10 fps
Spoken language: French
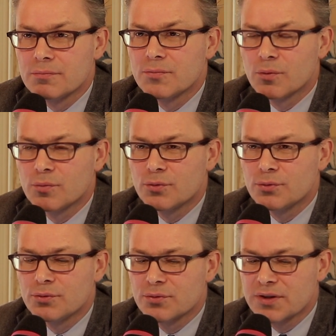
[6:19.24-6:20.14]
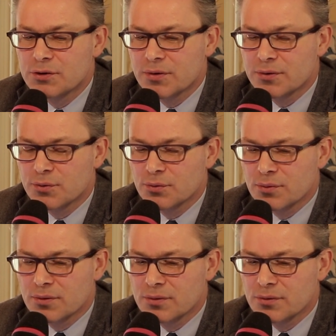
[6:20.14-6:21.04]
dans beaucoup de
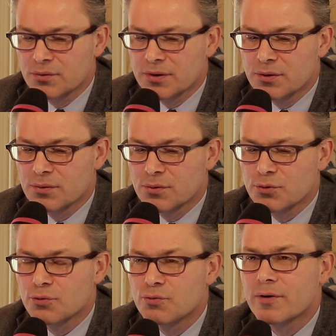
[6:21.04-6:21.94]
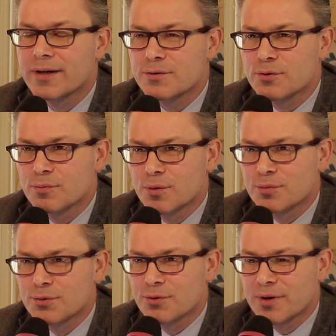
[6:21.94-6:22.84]
situations, euh, on est euh, surtout en questionnement
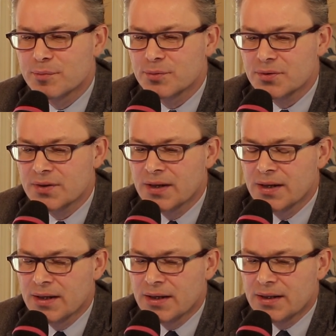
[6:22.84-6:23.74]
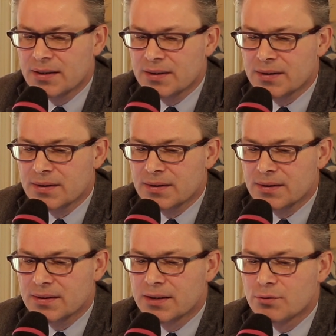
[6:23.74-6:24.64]
plus qu'en réponse.
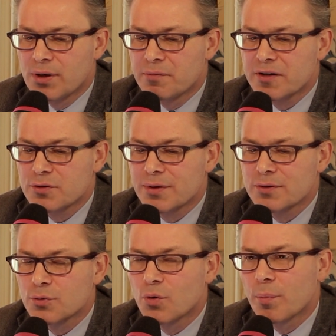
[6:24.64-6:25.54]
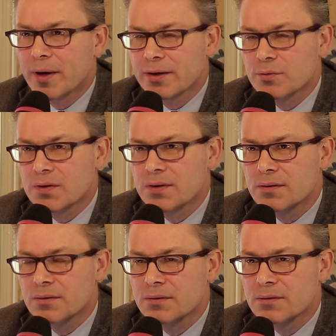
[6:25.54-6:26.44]
Euh, et de la même façon, à se comparer
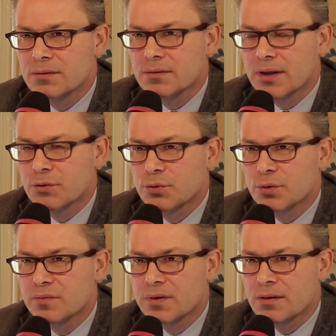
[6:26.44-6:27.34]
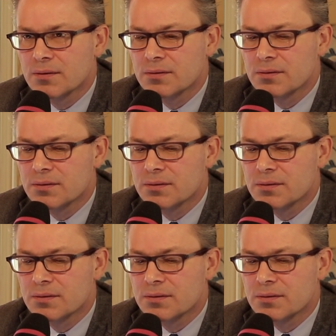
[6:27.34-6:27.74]
aussi à d'autres villes,